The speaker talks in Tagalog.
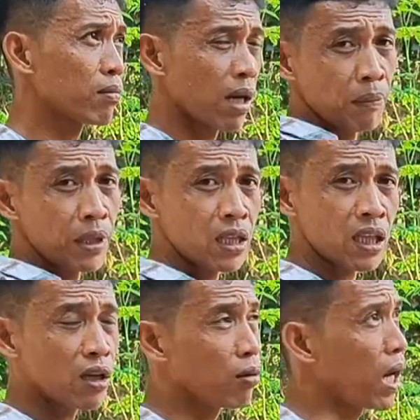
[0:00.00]
Kasi malapit na
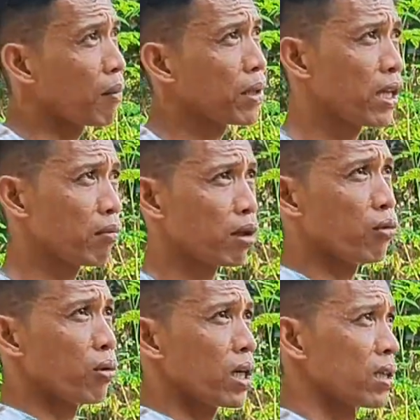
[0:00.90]
tayo, malapit na yung
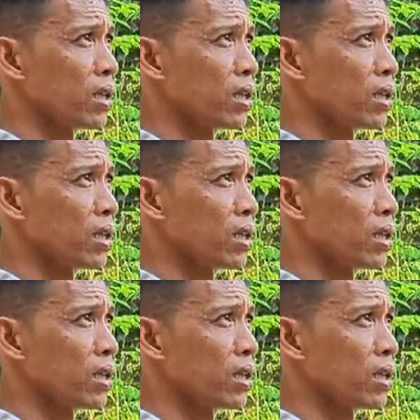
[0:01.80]
magbunga.